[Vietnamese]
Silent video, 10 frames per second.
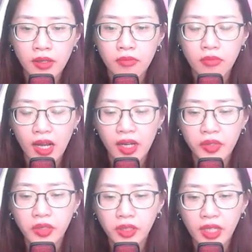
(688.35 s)
Mà
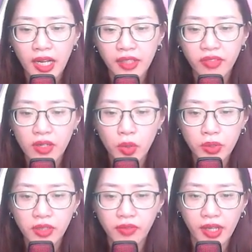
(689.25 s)
Dương Khai phách lối
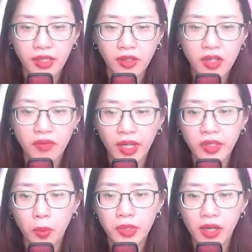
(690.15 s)
như vậy có vẻ
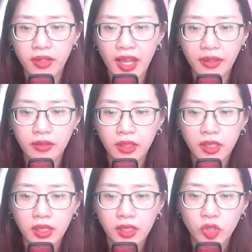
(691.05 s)
chọc giận nàng.
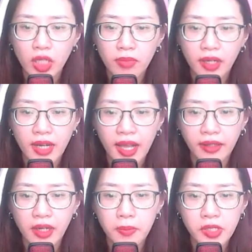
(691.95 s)
Sắc mặt
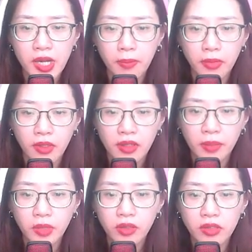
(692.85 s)
nàng âm trầm,
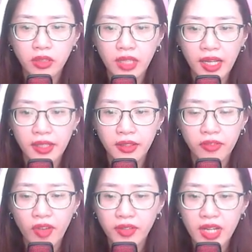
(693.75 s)
lập tức đưa tay
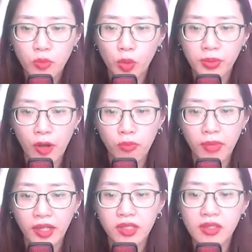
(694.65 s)
phát ra một đạo
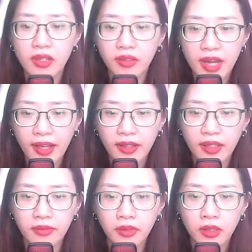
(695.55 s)
mặt chi lực đen
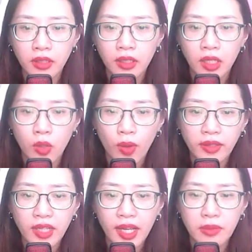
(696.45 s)
kịt,
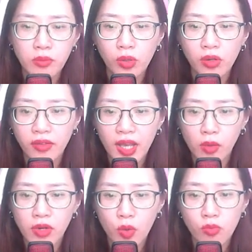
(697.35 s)
hóa thành một con dao
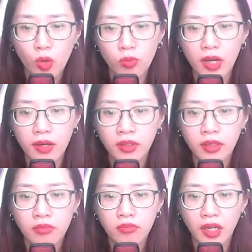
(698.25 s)
long một mực,
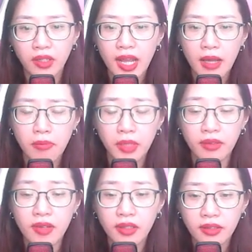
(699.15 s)
mở ra
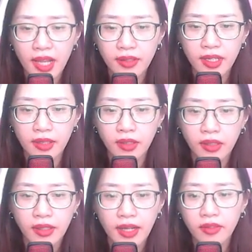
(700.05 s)
miệng lớn đen kịt,
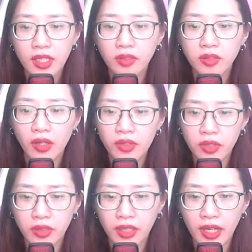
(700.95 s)
cắn giết tới
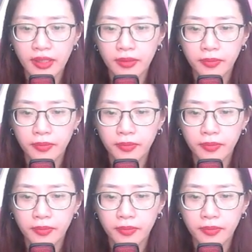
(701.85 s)
Dương Khai.